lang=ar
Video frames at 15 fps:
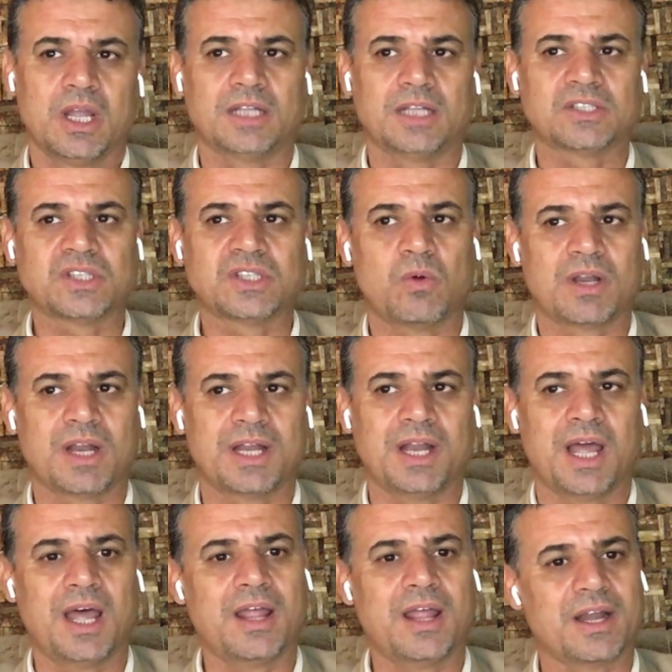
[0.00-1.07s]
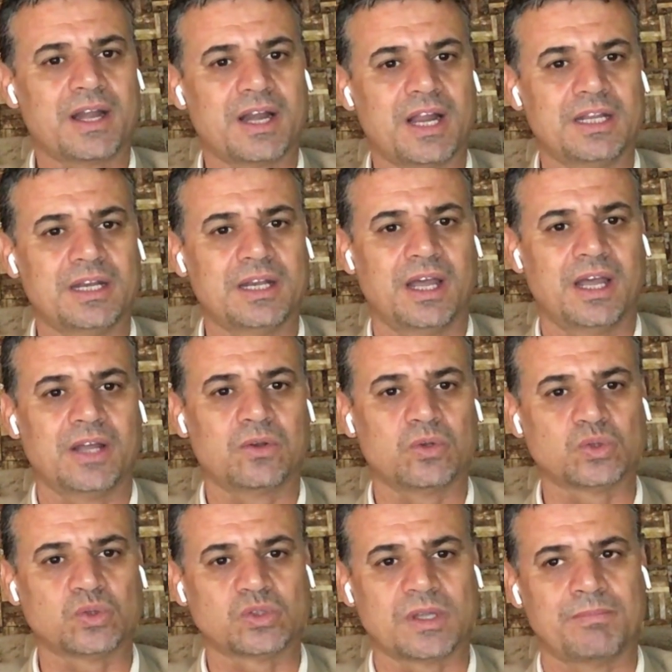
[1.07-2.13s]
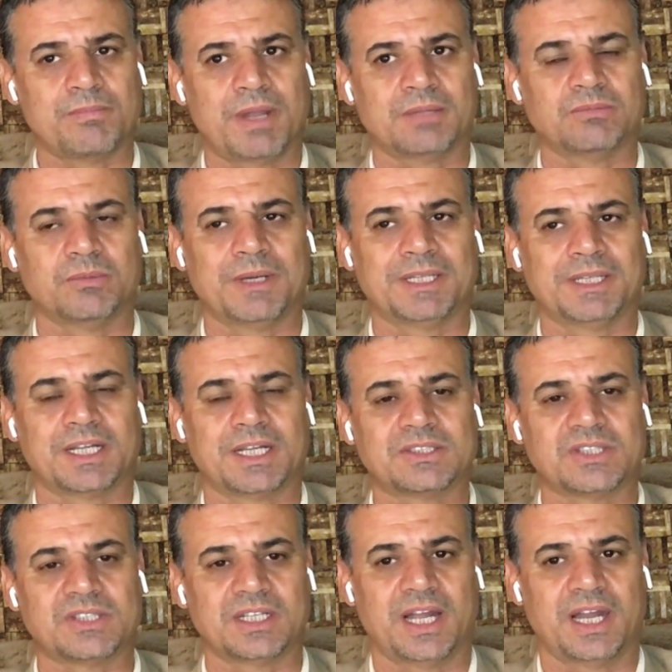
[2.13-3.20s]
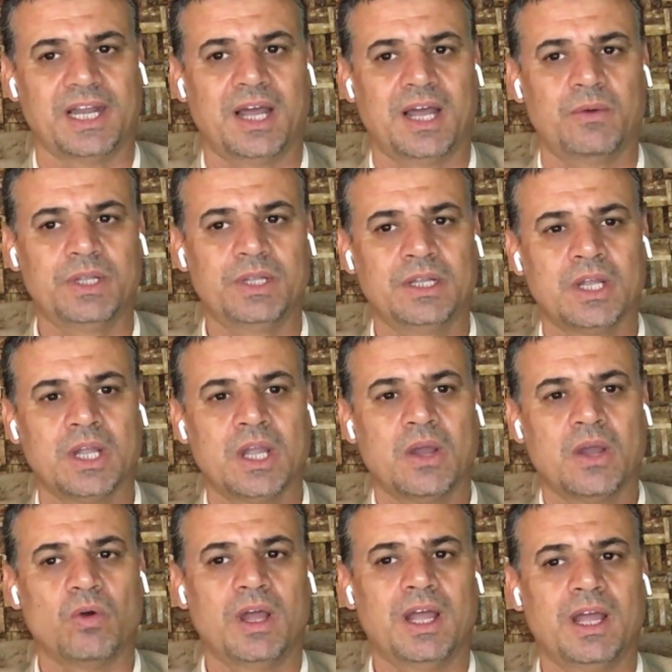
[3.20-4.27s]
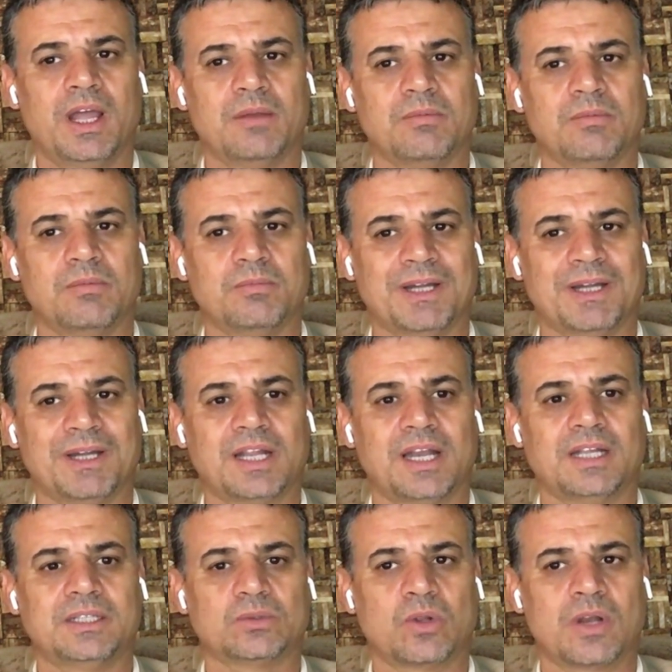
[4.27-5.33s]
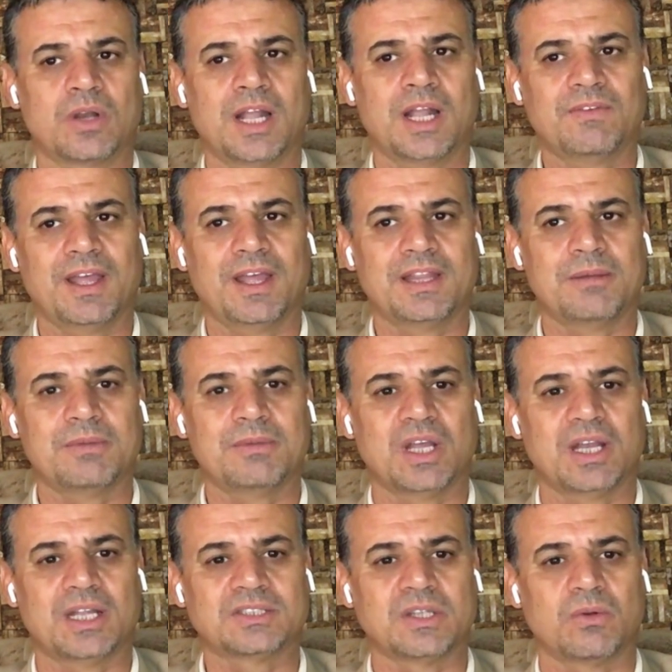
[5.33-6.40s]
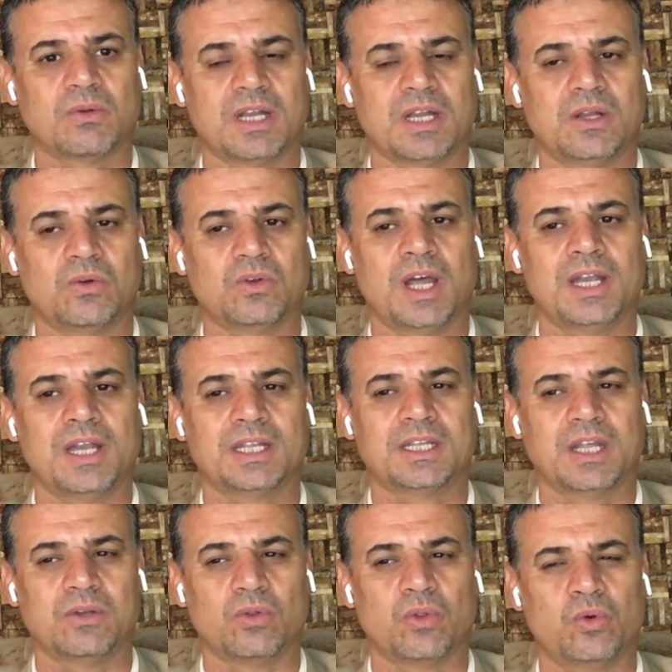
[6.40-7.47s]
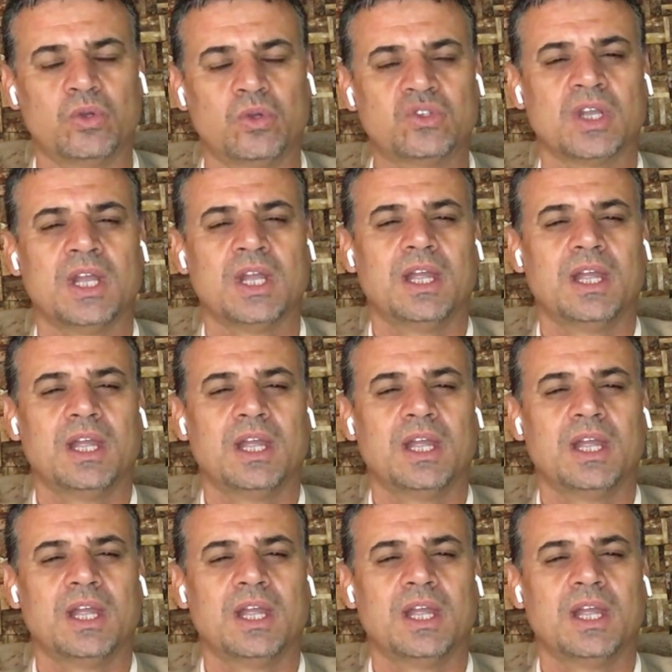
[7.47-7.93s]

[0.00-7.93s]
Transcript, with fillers: اتصور ان هذا الراي الان خصوصا بعد مبادره السيد علاوي والمبادرات التي طرحت في هذا المجال اتصور ان هنالك نضوج